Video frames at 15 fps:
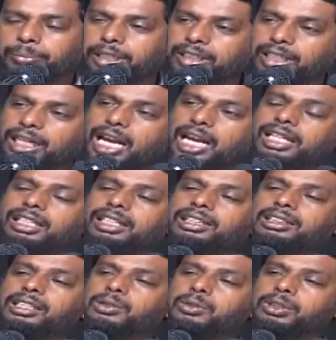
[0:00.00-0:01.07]
பெண்களாக
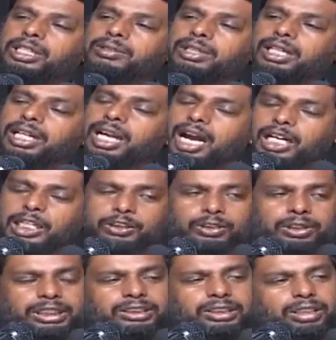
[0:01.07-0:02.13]
இருக்கக்கூடியவர்கள்
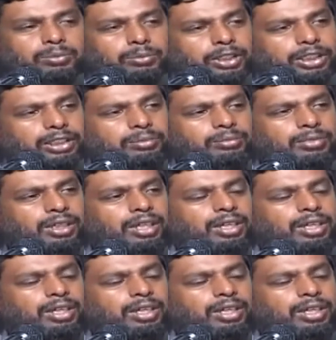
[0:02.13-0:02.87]
ஆலோசனை சொல்ல முடியும்